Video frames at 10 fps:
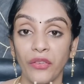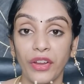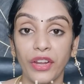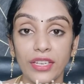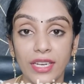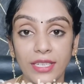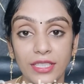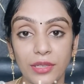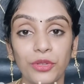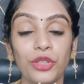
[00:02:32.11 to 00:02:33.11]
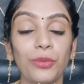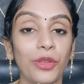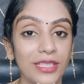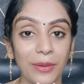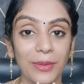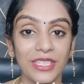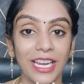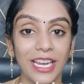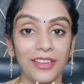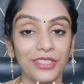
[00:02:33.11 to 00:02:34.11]
వీడియో స్టార్ట్ చేసే ముందు మొదటిసారి మన
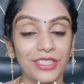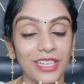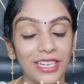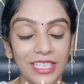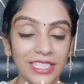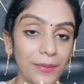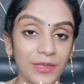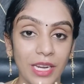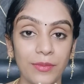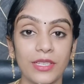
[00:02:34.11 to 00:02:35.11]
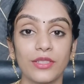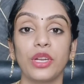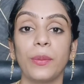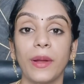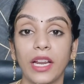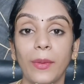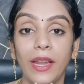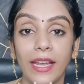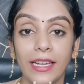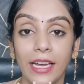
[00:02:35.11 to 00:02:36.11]
ఛానల్ ఏం చూసినట్లయితే సబ్స్క్రైబ్ చేసుకోండి పక్కన బెల్
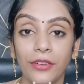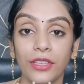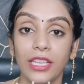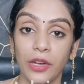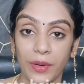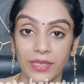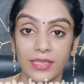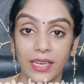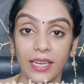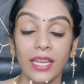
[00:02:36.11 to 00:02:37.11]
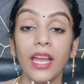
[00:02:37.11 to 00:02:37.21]
ఐకాన్ ఉంటుంది దాన్ని ప్రెస్ చేయండి